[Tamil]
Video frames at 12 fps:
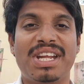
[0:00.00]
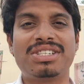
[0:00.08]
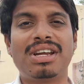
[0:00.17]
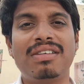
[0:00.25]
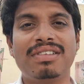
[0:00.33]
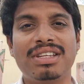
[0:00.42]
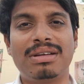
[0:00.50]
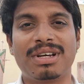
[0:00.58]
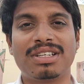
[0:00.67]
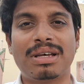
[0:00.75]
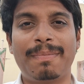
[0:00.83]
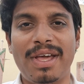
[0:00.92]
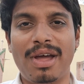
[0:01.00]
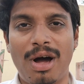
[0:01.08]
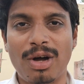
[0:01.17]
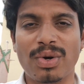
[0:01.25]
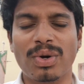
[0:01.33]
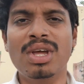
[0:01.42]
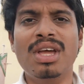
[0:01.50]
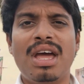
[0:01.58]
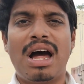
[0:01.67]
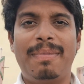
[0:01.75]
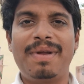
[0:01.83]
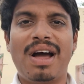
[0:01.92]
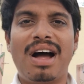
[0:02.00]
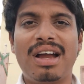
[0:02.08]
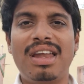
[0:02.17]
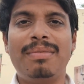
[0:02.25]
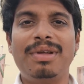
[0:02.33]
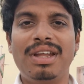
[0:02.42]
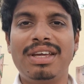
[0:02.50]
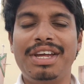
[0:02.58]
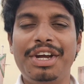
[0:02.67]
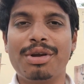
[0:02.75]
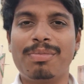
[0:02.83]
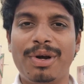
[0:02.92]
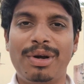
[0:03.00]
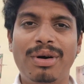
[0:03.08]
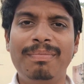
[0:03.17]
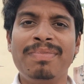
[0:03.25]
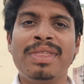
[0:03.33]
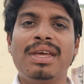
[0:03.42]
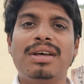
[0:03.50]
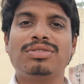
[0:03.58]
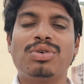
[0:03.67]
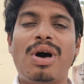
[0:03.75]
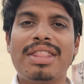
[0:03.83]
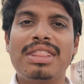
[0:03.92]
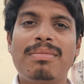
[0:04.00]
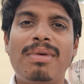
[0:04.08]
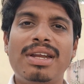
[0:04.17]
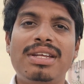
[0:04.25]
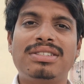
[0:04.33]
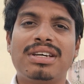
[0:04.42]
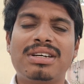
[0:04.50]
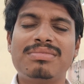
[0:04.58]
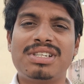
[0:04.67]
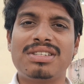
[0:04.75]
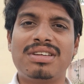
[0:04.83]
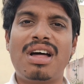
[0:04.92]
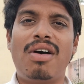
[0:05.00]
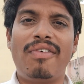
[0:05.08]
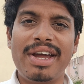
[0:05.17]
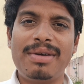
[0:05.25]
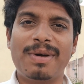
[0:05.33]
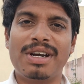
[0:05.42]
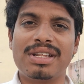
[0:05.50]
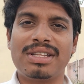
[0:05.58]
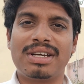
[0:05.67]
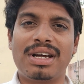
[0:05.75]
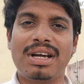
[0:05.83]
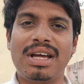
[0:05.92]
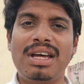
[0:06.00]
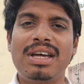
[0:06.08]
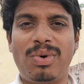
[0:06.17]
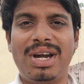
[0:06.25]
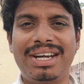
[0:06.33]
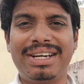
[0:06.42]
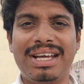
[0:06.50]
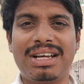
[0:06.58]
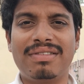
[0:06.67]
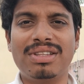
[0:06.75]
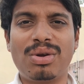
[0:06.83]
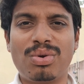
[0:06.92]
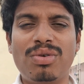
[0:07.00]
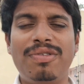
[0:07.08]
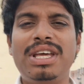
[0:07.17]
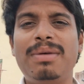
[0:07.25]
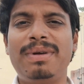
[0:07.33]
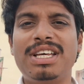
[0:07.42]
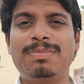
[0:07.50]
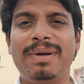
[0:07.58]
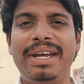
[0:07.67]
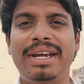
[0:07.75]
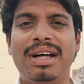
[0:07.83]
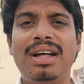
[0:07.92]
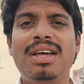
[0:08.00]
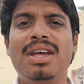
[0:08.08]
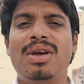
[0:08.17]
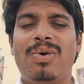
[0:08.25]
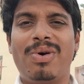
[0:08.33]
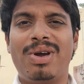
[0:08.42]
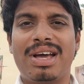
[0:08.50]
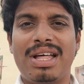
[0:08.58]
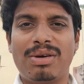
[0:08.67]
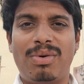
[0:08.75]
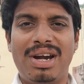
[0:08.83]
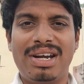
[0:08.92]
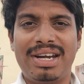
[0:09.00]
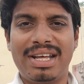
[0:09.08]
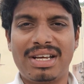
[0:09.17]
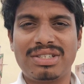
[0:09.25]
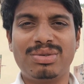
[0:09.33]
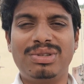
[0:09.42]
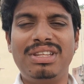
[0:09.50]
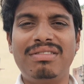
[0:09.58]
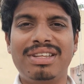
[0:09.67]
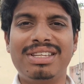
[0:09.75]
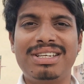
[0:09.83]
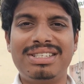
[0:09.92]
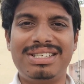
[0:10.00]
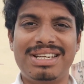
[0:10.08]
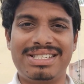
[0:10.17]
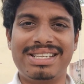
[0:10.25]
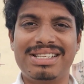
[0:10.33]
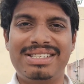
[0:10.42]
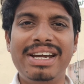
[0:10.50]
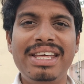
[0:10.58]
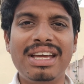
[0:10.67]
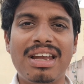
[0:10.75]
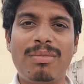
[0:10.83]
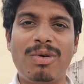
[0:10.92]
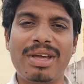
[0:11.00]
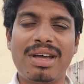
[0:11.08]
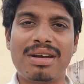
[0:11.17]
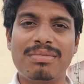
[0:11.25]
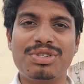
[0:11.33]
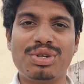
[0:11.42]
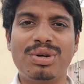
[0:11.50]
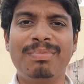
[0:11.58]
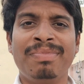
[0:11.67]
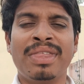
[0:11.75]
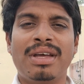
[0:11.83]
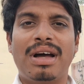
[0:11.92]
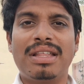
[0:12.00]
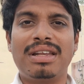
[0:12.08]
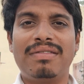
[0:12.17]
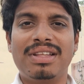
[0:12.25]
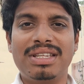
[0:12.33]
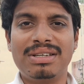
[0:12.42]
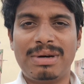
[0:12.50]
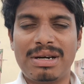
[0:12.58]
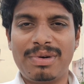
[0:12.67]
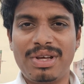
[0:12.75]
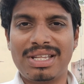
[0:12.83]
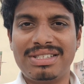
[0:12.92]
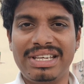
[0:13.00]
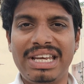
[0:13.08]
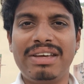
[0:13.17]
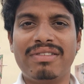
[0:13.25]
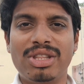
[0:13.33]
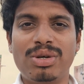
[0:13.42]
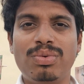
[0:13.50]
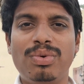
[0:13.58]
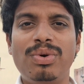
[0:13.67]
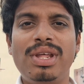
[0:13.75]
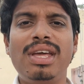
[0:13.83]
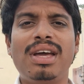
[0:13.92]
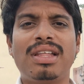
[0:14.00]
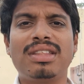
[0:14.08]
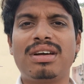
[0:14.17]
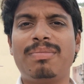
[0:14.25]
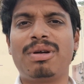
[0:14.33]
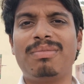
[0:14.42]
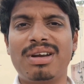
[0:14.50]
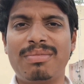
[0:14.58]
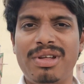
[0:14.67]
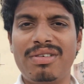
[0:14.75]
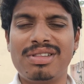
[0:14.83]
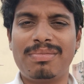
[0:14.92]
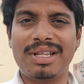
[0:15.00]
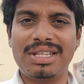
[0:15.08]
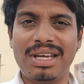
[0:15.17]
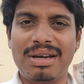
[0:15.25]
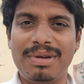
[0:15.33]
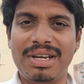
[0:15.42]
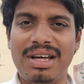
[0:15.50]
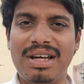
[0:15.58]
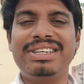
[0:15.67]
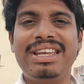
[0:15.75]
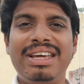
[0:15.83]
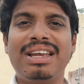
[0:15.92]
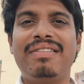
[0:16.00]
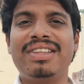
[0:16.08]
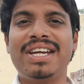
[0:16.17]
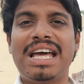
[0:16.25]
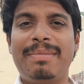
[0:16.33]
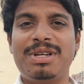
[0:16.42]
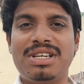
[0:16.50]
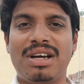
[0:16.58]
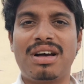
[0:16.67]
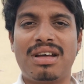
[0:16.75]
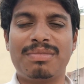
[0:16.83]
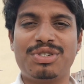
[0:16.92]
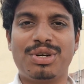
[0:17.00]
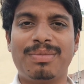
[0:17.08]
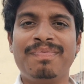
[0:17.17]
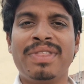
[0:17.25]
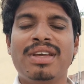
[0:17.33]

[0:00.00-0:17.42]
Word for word: ப்ரெஷரில் வந்து நமக்கு சப்ளை ஆகணும் அப்படி ஆகலை அப்படின்னா ஹீட்டர் போயிடும் ஸோ அந்த மாதிரி சர்க்கம்ஸ்டான்ஸ்லாம் அவாய்ட் பண்ணுறதுக்காக இந்த வாட்டர் டேங்கை வந்து ரூஃப்லேயே பிளேஸ் பண்ணிட்டா உங்களுக்கு அந்த வாட்டர் டேங்கை சுற்றி வந்து சின்ன சின்ன செடிங்கெல்லாம் முளைக்க ஆரம்பிச்சிடும் அதில் வந்து மறுபடியும் அந்த சீலிங் வந்து ஊறி அதுக்கப்புறம் மறுபடியும் வந்து பார்த்தீங்க அப்படின்னா சீலிங்லாம் வந்து டேமேஜ் ஆக ஆரம்பிச்சிடும்